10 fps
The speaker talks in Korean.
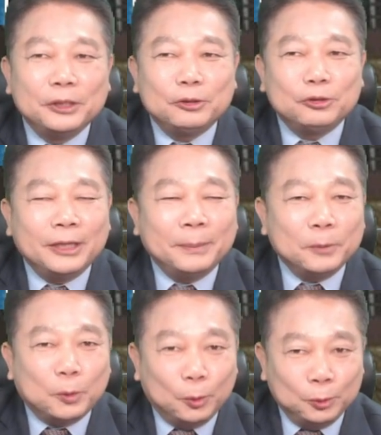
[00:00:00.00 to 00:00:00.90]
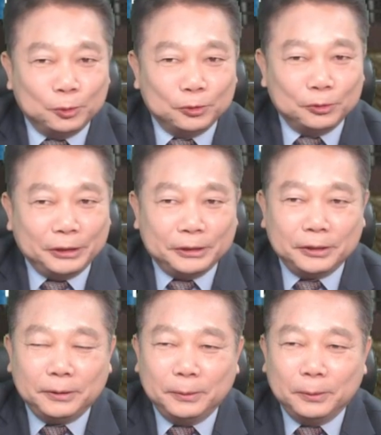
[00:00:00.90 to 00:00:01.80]
충남 공주
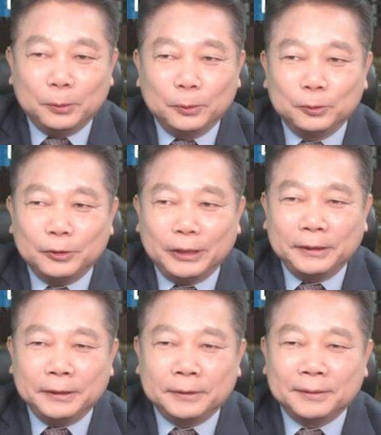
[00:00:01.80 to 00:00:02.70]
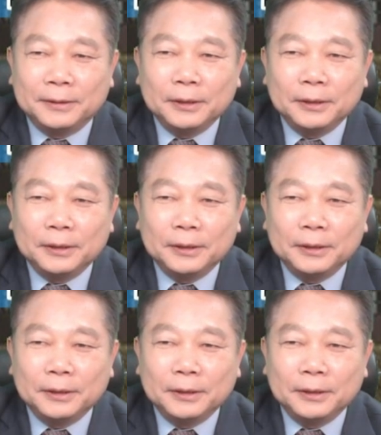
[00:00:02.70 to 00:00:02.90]
있죠? 공주에 있는